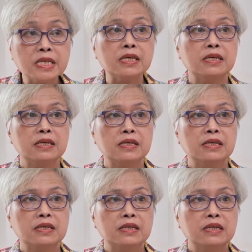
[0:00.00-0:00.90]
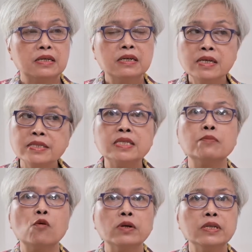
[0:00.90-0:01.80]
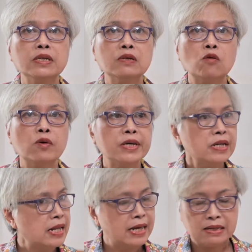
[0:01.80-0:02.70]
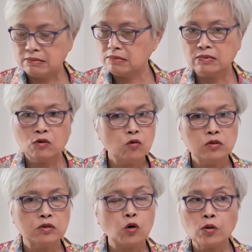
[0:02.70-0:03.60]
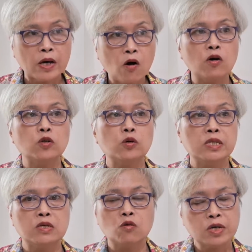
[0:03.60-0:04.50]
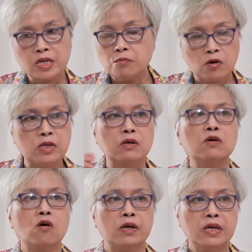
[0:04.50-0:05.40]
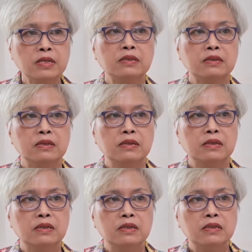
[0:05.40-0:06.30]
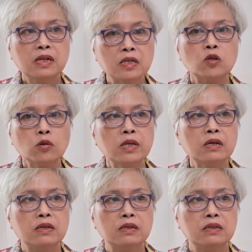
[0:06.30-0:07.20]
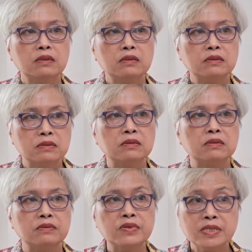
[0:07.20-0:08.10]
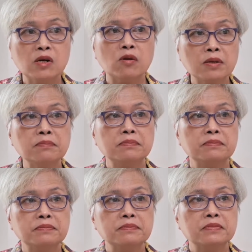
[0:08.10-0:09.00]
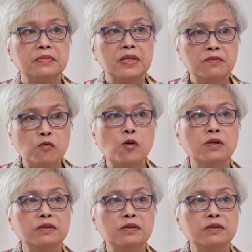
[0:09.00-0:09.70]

trì cứ kiên trì mà uống đi cô nghĩ là cô cô đã hỏi rồi thì cô nghĩ mọi người cũng khỏi hết rất là tốt đó Ừ, vi diệu lắm dạ. nên uống